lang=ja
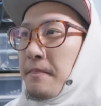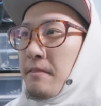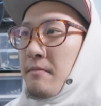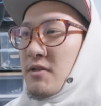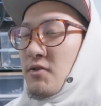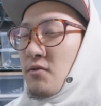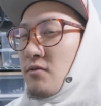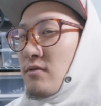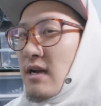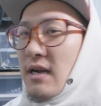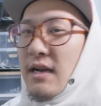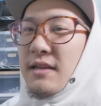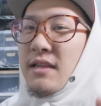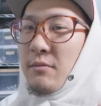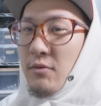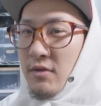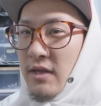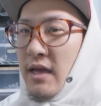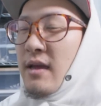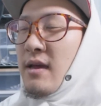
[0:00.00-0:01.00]
まあ、その中
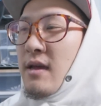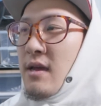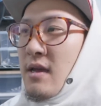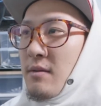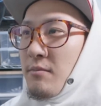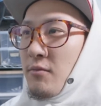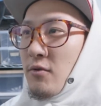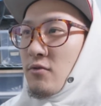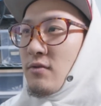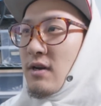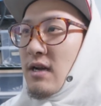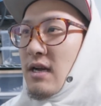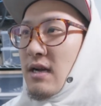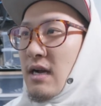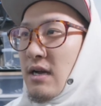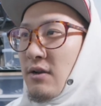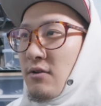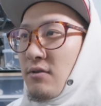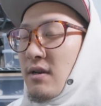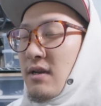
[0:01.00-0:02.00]
でもね僕
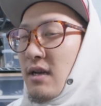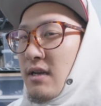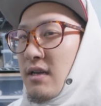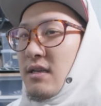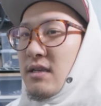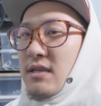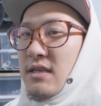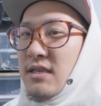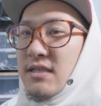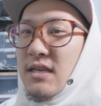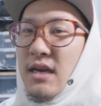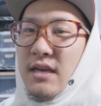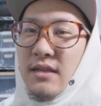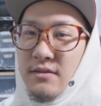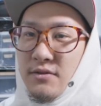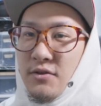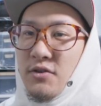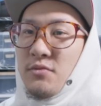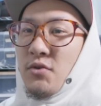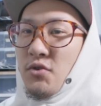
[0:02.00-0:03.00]
は可能な限り機
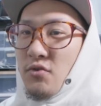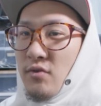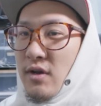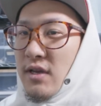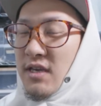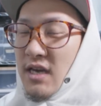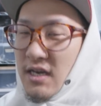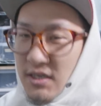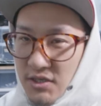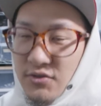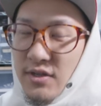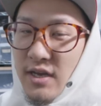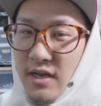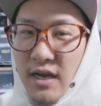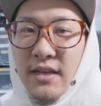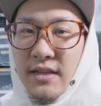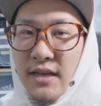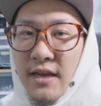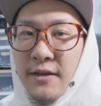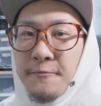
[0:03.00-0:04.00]
材っていうものはキャッシュで
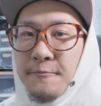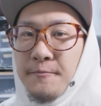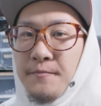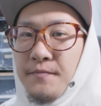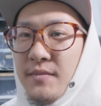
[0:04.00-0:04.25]
買いたい、